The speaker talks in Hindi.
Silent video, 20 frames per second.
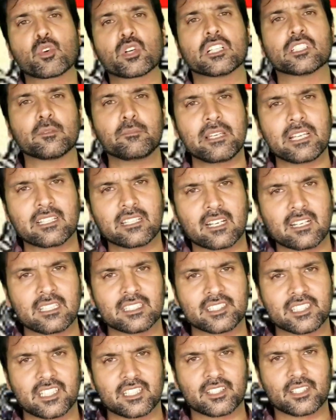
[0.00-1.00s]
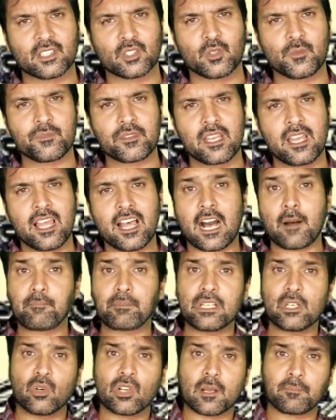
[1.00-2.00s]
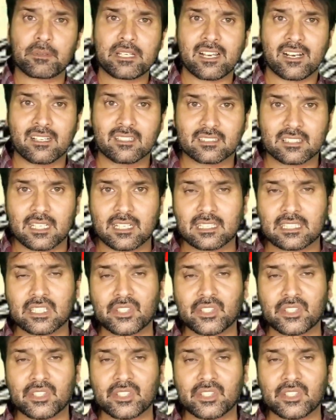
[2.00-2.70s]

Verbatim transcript: मुकदमे करना जानता हो अपने और अपने ख़ानदान